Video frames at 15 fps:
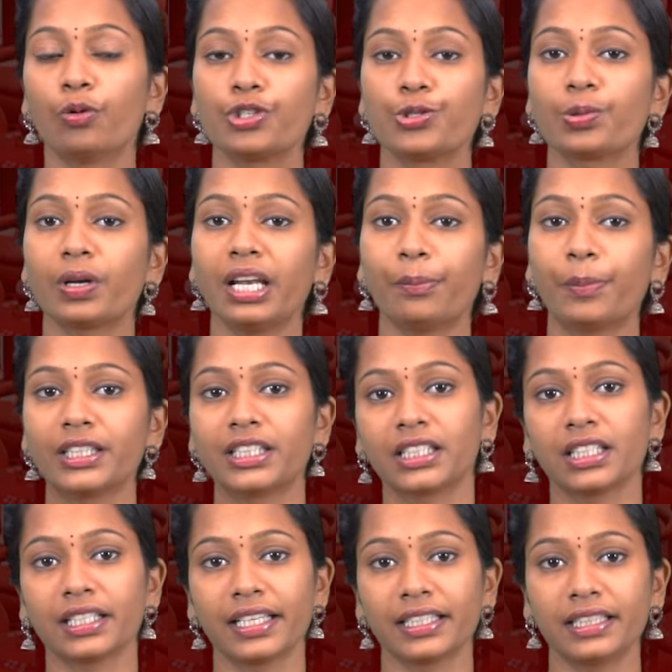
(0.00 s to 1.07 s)
ఉజ్వల
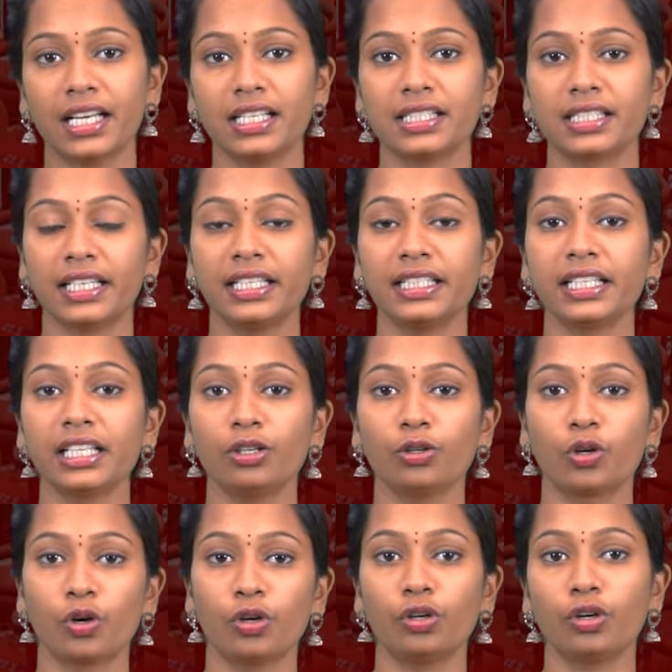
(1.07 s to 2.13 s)
పథకం కింద సిలిండర్లు
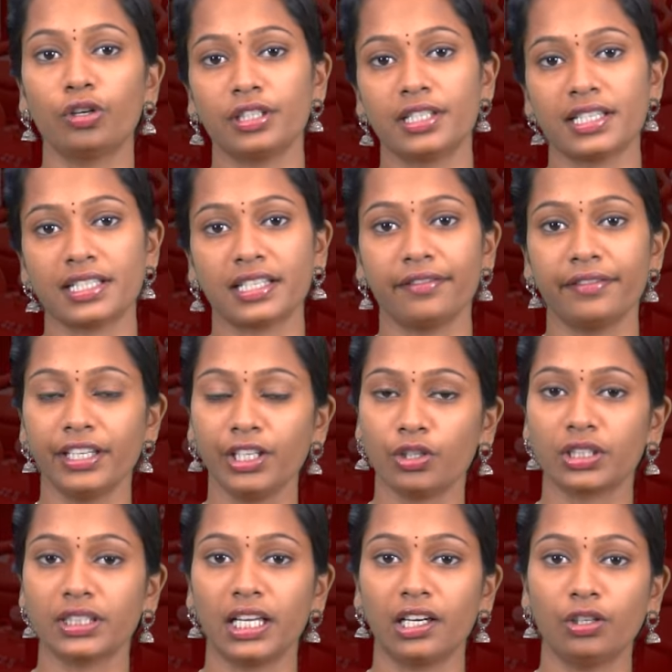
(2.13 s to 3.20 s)
కొనుగోలు చేసే
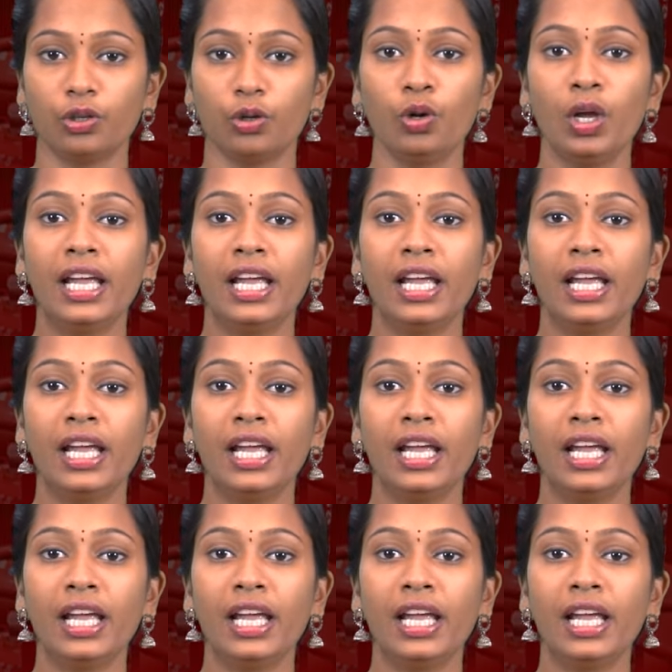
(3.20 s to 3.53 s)
వినియోగదారులు